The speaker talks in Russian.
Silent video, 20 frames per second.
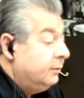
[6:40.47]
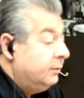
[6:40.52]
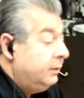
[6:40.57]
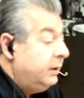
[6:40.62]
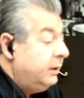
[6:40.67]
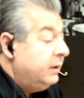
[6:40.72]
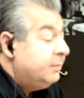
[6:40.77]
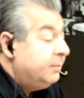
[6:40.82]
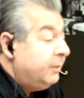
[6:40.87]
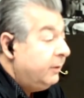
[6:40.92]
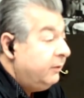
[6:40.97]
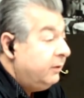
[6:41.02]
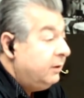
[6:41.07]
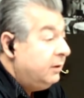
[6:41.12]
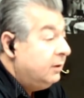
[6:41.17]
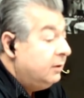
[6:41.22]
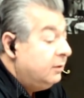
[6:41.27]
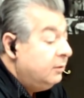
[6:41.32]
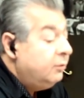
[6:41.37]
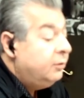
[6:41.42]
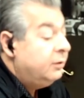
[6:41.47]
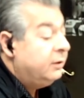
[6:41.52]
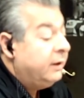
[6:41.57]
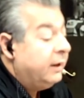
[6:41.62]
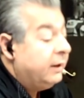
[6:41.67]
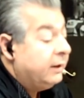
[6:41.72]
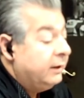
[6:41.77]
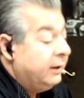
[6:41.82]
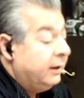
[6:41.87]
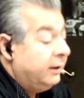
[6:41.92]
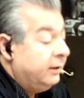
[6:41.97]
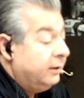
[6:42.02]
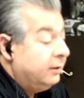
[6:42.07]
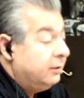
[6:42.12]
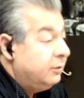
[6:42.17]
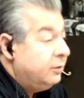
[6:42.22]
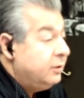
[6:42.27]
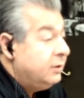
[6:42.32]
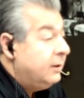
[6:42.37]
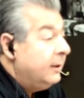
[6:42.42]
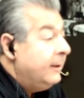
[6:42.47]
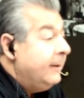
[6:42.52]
исповеди, ну и так далее. То есть